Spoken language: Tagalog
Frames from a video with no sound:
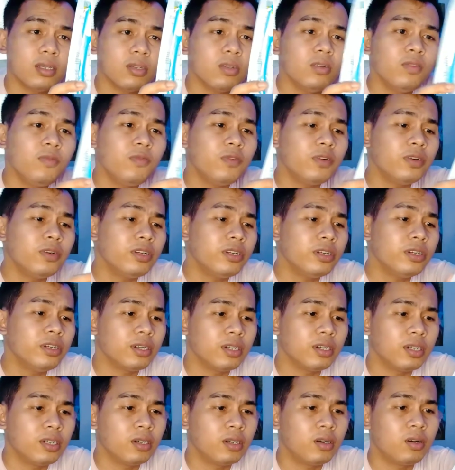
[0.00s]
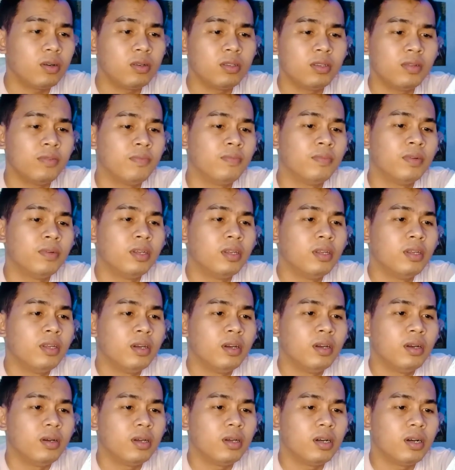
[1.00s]
good for uh, all the
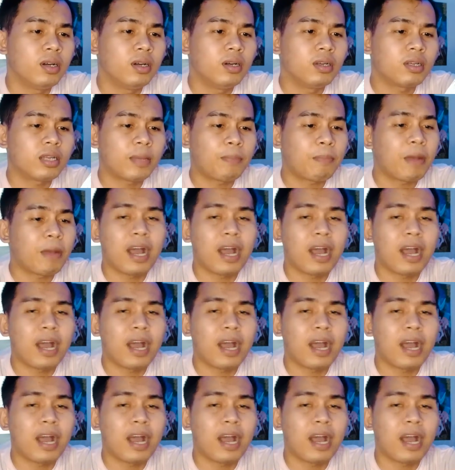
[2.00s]
uh,